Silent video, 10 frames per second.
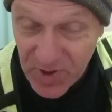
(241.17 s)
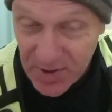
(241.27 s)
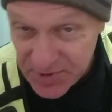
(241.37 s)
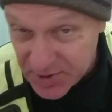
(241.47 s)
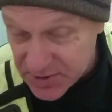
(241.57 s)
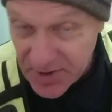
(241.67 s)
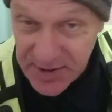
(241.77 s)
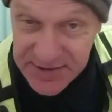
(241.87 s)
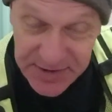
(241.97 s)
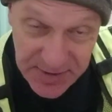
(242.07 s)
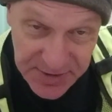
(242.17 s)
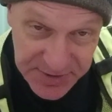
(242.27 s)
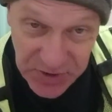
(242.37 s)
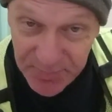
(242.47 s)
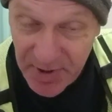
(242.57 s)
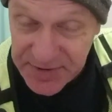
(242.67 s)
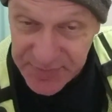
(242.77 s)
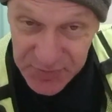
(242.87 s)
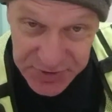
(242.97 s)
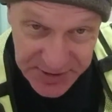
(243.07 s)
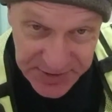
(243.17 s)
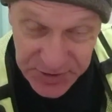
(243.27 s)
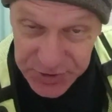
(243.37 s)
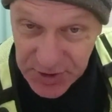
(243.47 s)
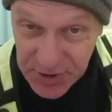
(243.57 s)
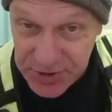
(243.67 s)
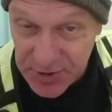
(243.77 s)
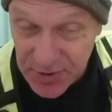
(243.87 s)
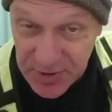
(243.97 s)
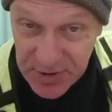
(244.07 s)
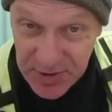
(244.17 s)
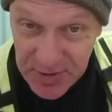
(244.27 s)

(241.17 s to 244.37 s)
11 listopad 23 rok,